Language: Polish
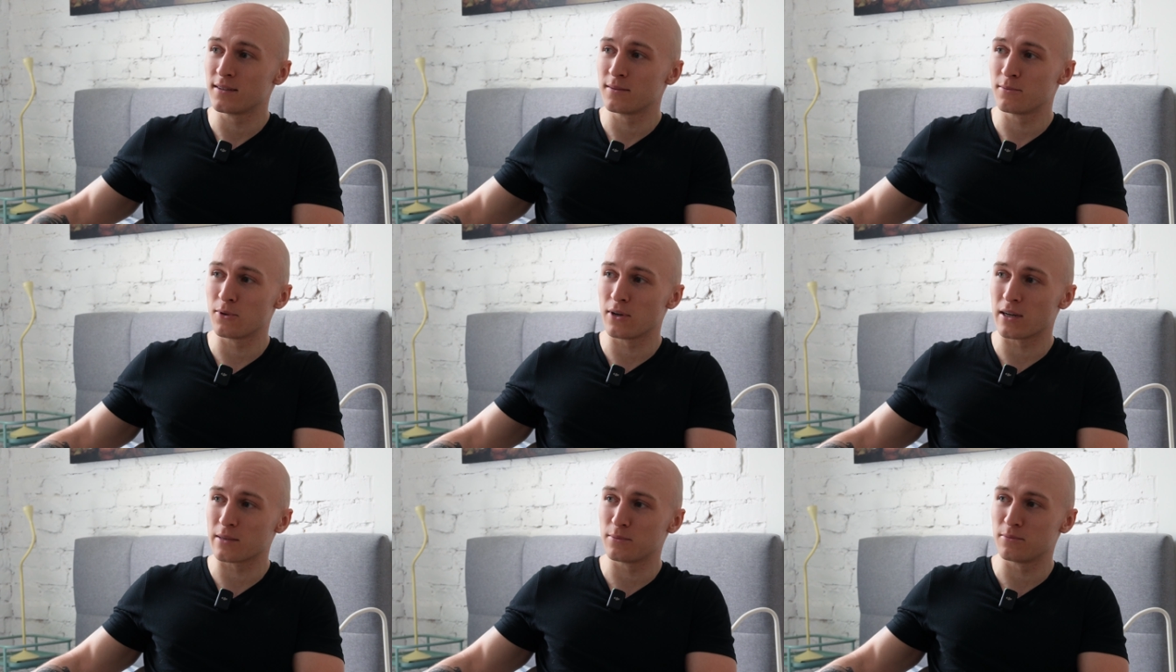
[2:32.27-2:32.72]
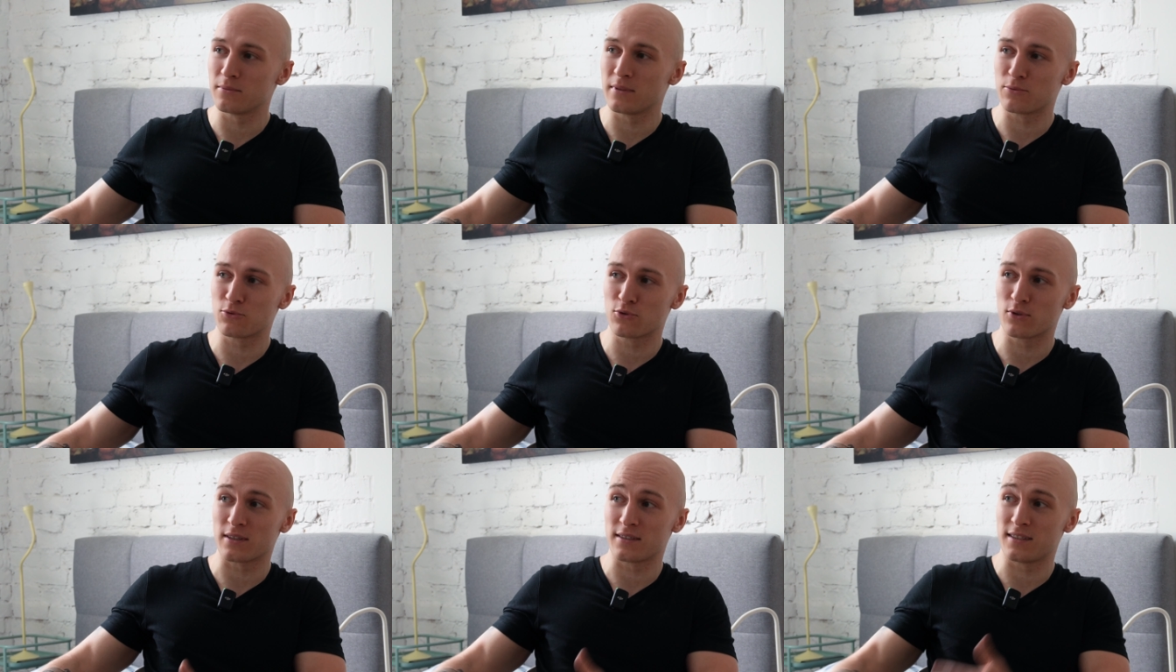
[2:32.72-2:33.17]
bo jakbym na
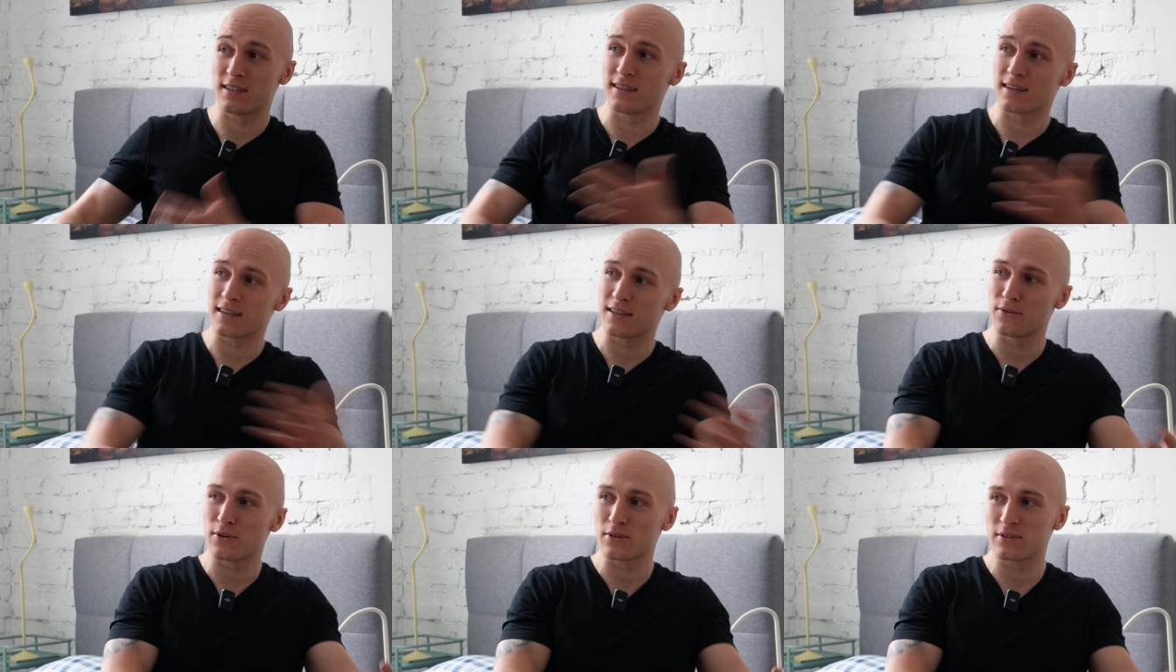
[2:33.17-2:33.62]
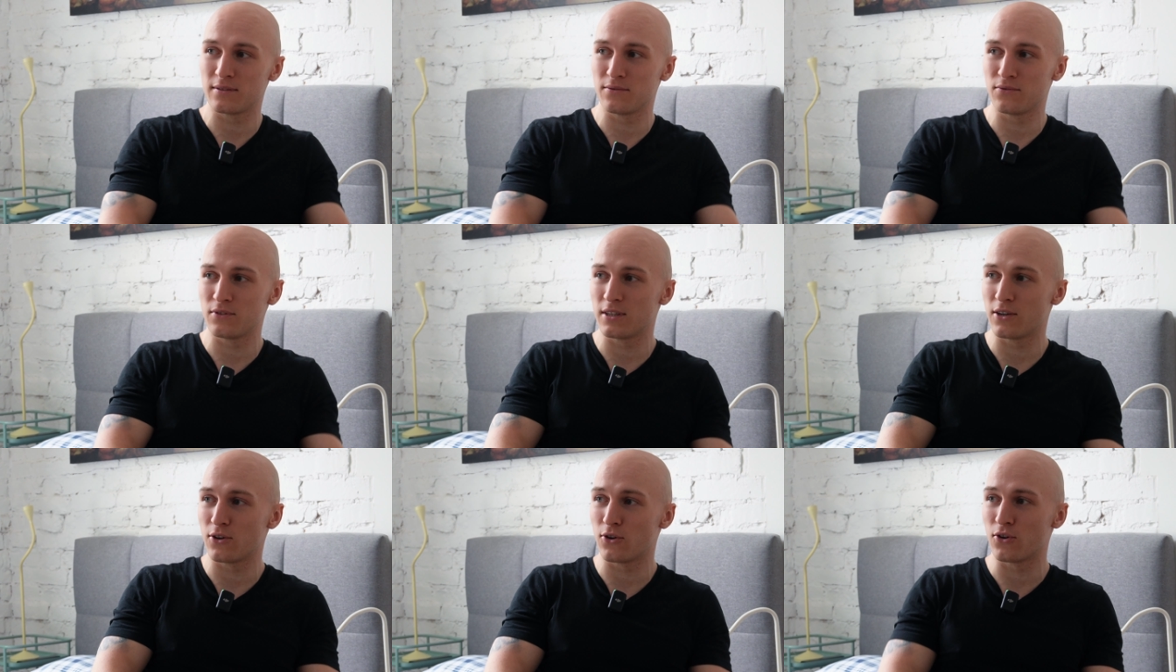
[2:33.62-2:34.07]
przykład nie nagrywał z nim
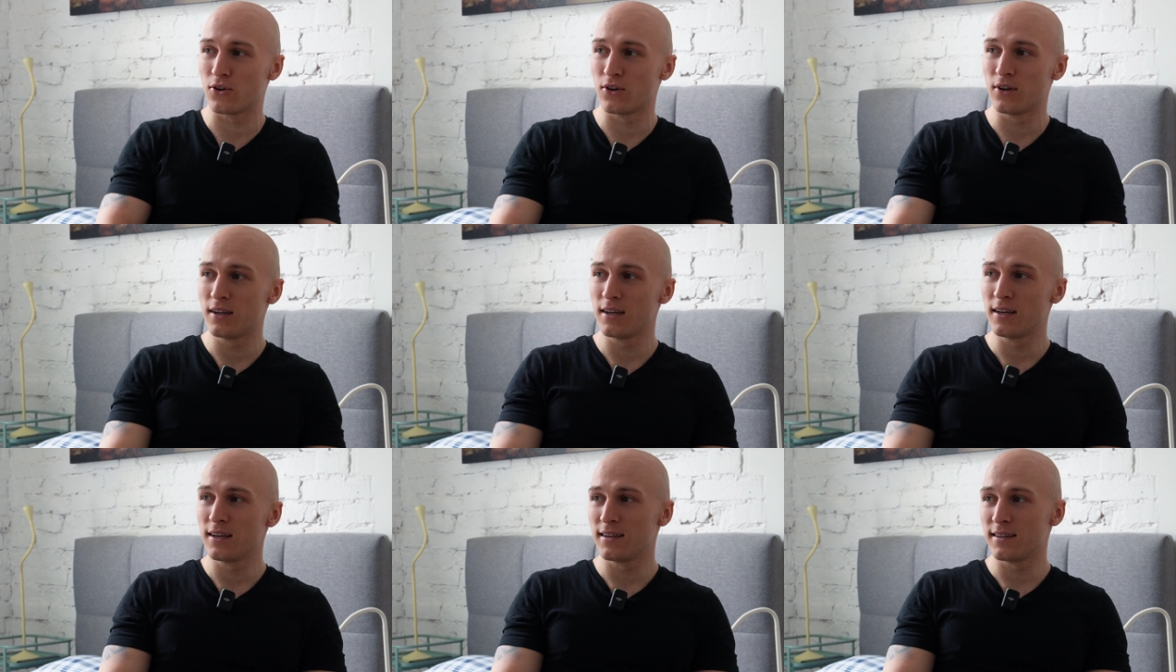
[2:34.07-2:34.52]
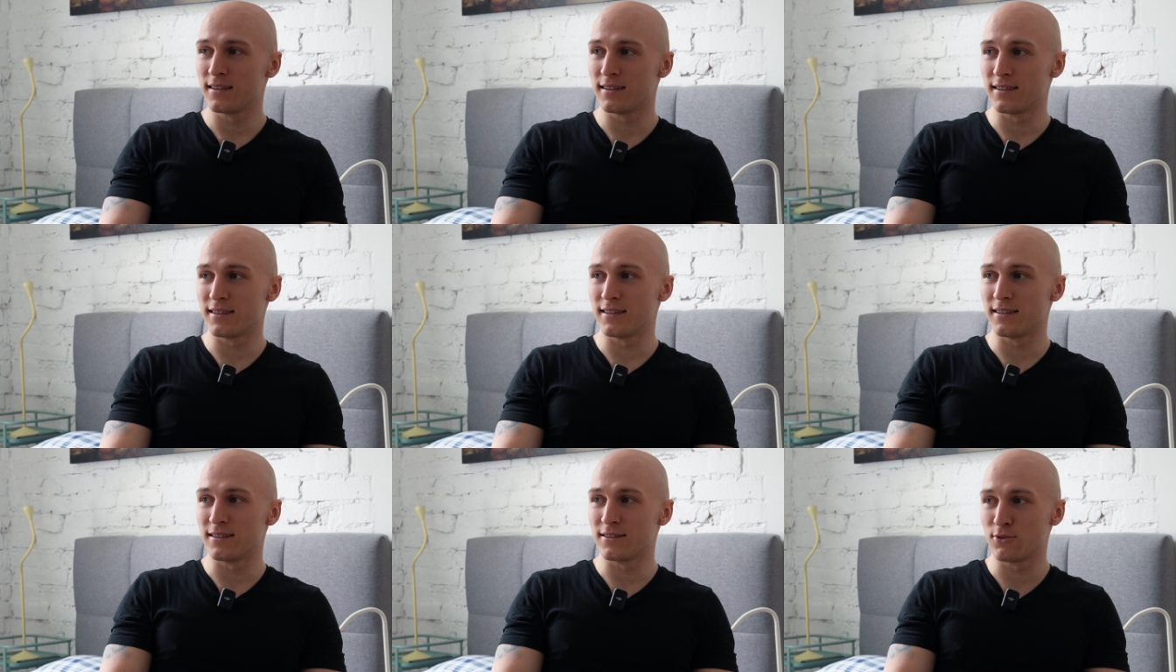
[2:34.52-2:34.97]
wideo,
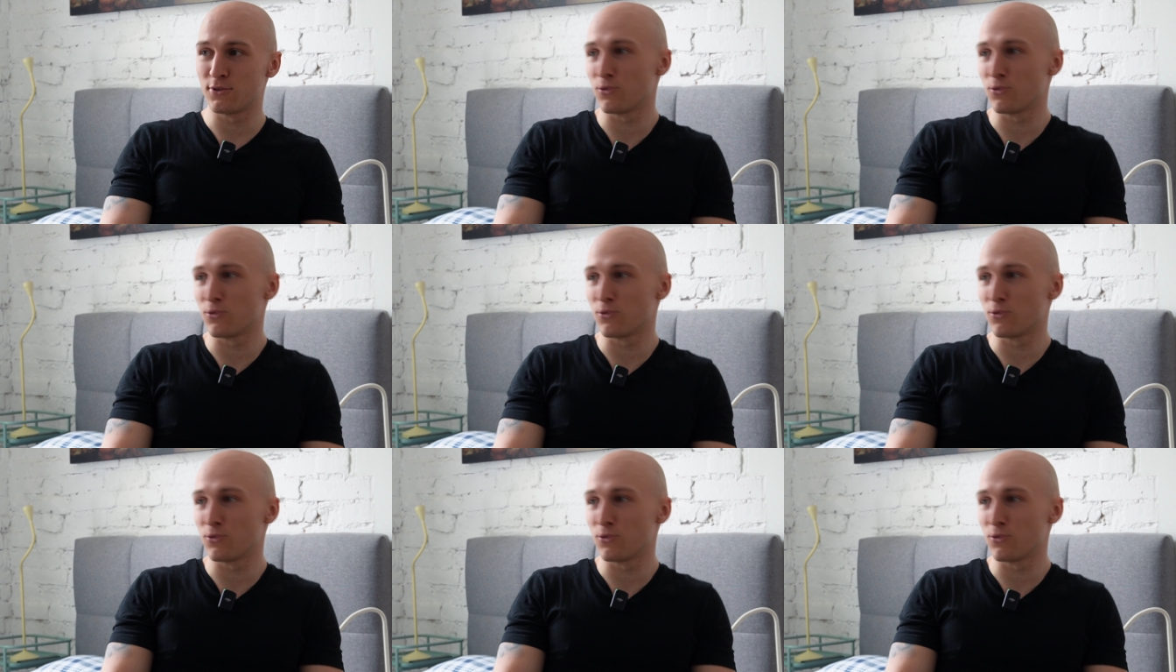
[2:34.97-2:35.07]
mhm.